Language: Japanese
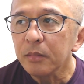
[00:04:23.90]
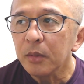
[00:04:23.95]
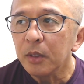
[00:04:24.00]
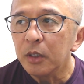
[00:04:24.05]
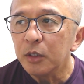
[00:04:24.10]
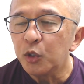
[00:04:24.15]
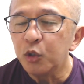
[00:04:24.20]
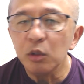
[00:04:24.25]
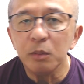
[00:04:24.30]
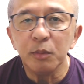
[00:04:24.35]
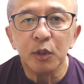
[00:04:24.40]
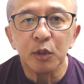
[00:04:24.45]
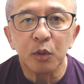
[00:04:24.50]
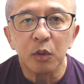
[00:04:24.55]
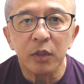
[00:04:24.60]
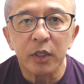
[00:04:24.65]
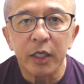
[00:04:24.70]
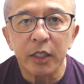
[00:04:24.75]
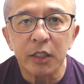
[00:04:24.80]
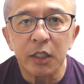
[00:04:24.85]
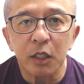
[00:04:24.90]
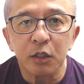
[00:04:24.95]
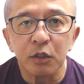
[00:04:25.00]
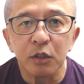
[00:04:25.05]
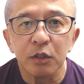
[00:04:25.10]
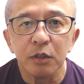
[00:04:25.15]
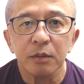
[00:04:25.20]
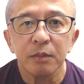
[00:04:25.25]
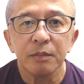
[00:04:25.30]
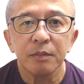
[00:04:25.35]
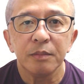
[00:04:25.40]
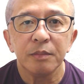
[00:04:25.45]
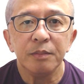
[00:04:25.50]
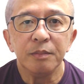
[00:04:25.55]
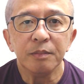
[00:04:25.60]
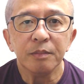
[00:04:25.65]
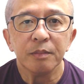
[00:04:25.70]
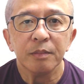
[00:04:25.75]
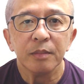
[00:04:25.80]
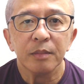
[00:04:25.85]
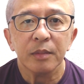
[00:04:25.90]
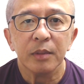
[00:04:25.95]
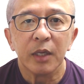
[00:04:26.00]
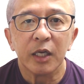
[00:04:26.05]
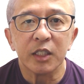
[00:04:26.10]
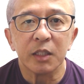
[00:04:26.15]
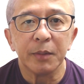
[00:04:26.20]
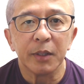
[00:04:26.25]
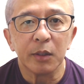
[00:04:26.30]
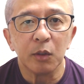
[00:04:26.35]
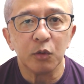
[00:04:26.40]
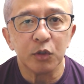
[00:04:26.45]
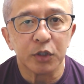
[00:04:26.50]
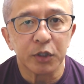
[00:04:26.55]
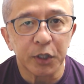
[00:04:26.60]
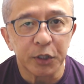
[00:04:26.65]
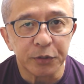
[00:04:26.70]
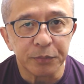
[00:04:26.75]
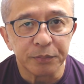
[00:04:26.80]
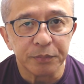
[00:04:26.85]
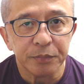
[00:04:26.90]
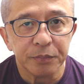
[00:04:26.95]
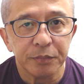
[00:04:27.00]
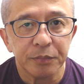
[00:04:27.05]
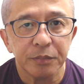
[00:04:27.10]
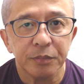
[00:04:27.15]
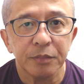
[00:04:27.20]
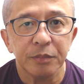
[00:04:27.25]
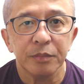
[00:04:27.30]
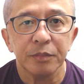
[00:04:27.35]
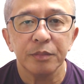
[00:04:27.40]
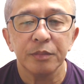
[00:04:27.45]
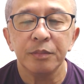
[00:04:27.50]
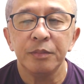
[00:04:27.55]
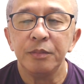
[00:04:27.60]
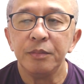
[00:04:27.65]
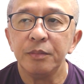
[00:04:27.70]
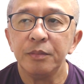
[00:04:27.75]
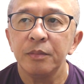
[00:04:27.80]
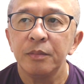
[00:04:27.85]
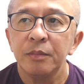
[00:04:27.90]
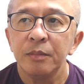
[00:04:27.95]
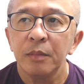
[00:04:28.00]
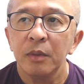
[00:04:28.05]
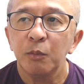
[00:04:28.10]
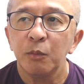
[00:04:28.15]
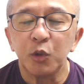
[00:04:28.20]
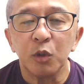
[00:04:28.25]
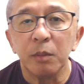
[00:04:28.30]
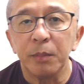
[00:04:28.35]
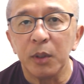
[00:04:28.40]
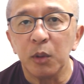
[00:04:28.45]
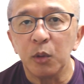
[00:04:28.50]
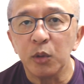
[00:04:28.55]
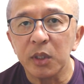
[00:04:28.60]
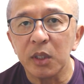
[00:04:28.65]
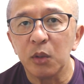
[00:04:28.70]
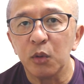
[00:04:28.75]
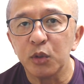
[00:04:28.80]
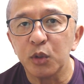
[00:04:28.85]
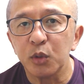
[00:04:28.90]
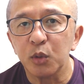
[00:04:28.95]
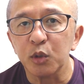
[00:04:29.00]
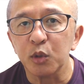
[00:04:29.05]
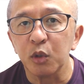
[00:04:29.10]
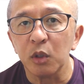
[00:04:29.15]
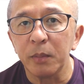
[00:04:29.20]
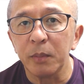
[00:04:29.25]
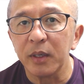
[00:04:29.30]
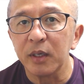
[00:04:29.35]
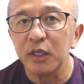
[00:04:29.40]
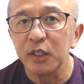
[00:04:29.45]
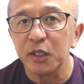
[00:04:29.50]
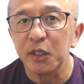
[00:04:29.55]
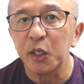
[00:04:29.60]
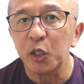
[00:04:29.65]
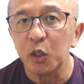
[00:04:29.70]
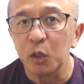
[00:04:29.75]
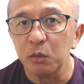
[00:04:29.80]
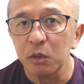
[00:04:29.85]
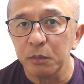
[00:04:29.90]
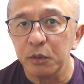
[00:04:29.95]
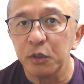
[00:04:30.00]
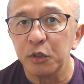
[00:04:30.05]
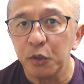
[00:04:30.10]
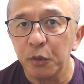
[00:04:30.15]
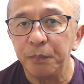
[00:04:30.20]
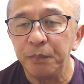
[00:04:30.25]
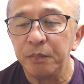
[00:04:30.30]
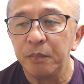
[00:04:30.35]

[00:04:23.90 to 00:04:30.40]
勝負事の決着、勝ち負けをつける。もちろん弁護士さんのお仕事、そればっかりじゃないと思いますよ。